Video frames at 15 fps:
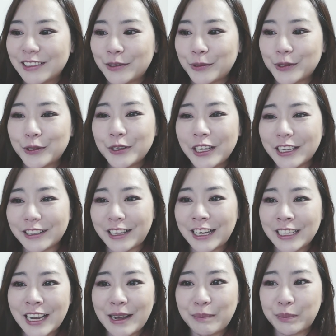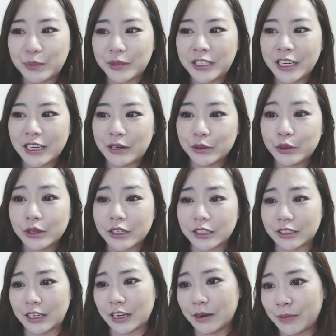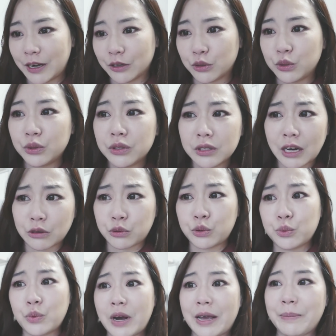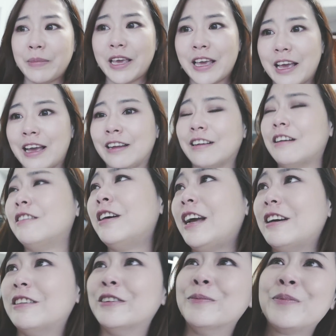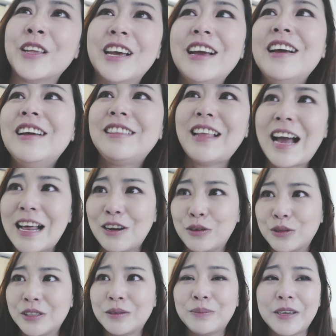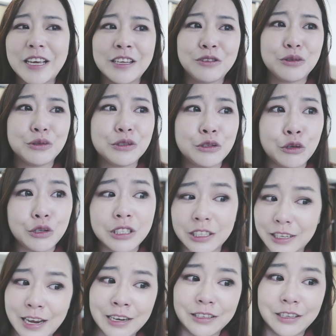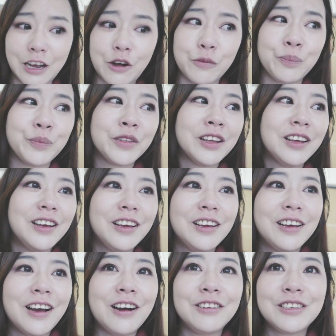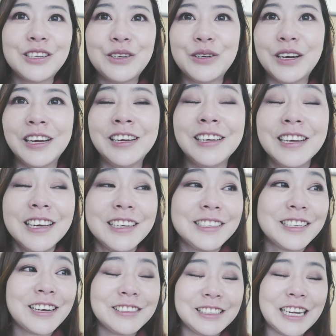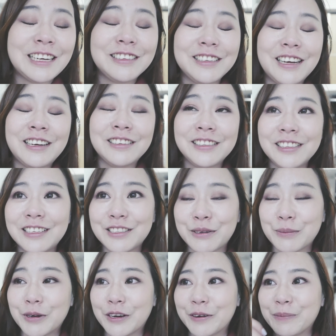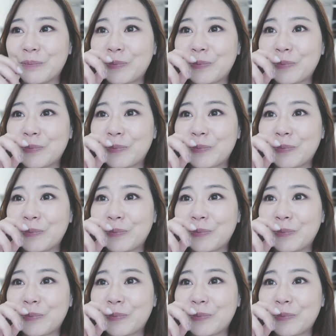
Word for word: 我就很担心它不见，然后就整个跑去小区外面啊，然后还有大楼那边，就是都一直在找，然后就你知道刚刚那个什么？